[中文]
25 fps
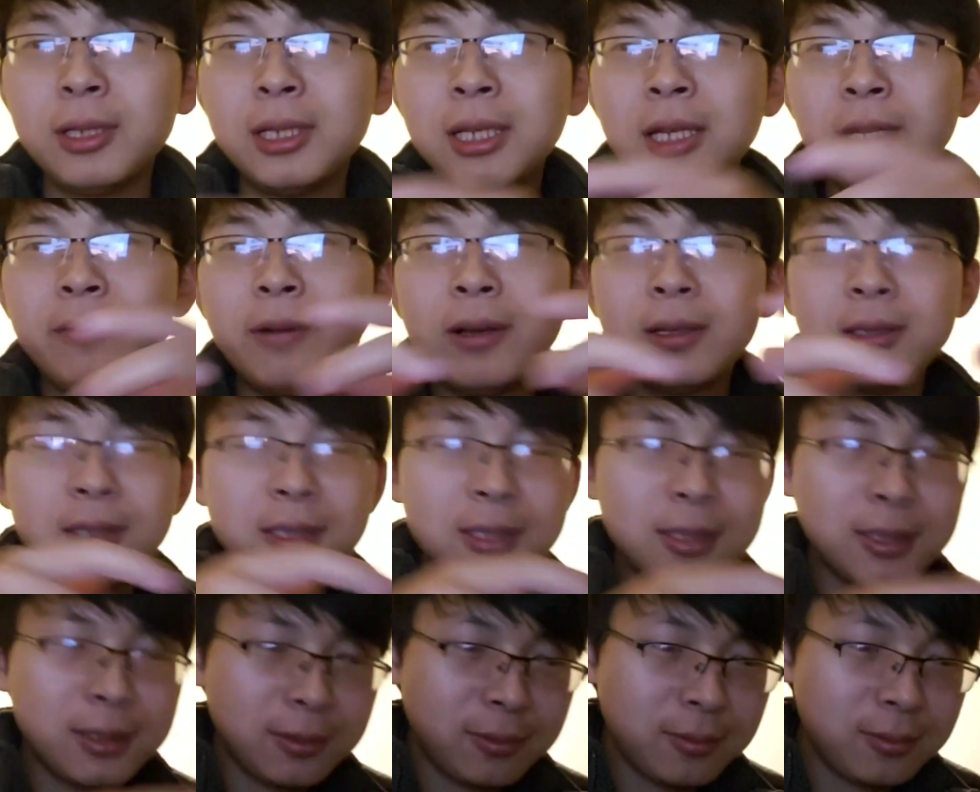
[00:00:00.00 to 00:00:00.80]
的地方
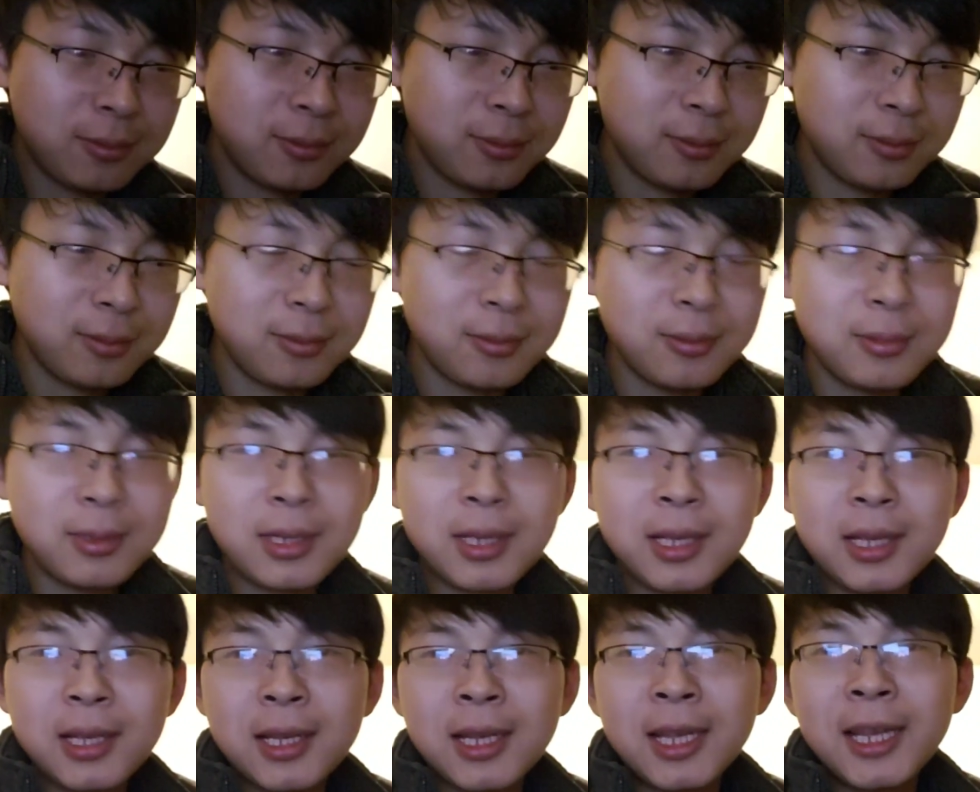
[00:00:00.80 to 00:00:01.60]
是
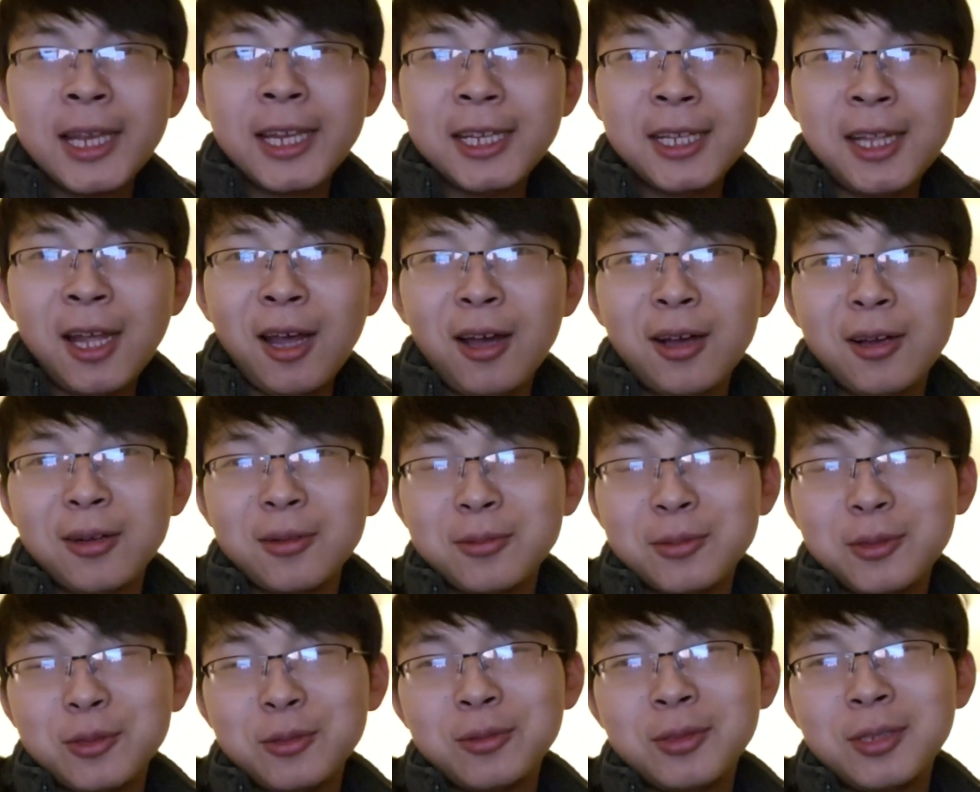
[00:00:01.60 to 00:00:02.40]
K Town，
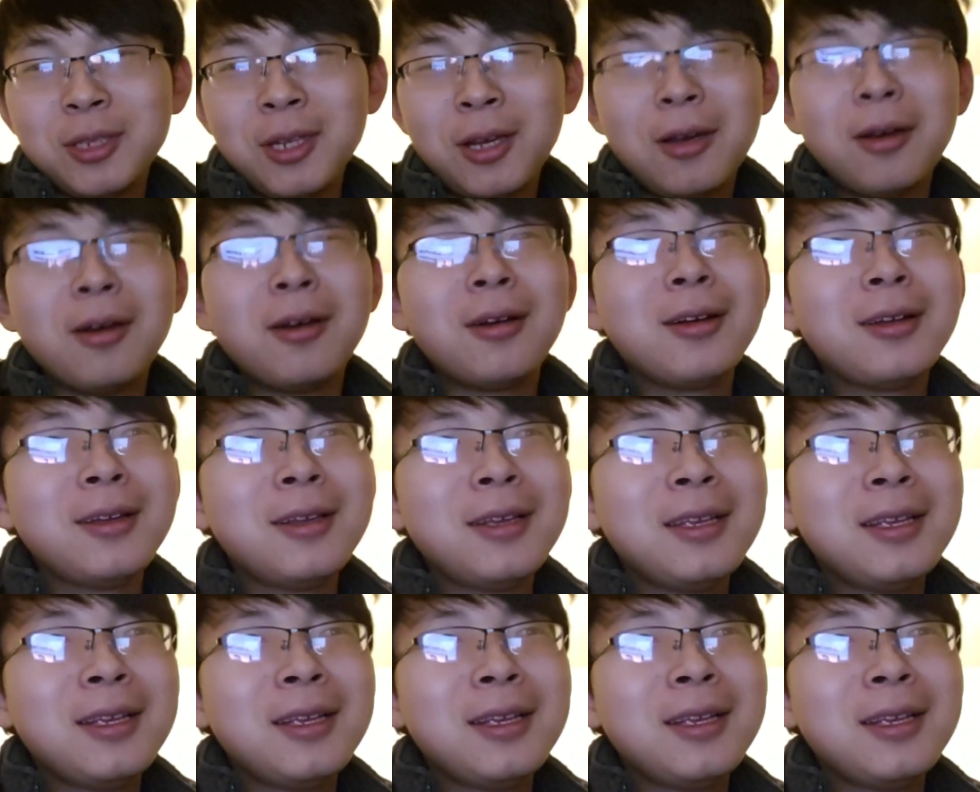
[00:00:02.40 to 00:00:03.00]
就叫